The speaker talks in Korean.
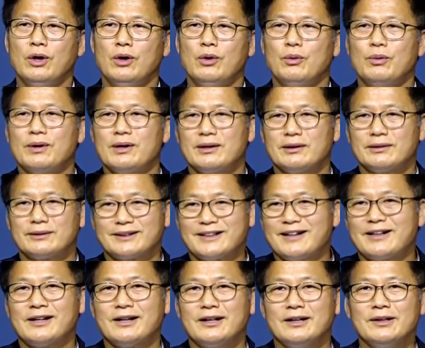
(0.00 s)
우리는
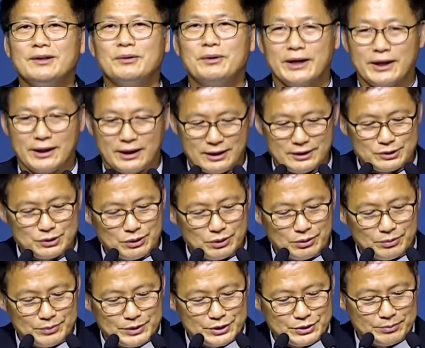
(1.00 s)
따라가려고 해야 할 줄로
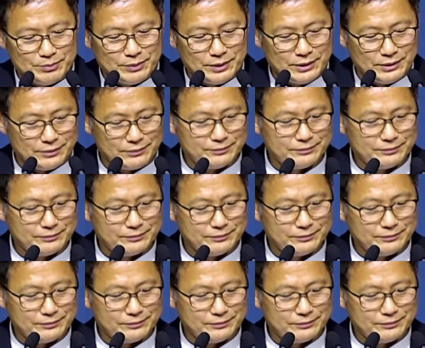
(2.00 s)
믿습니다.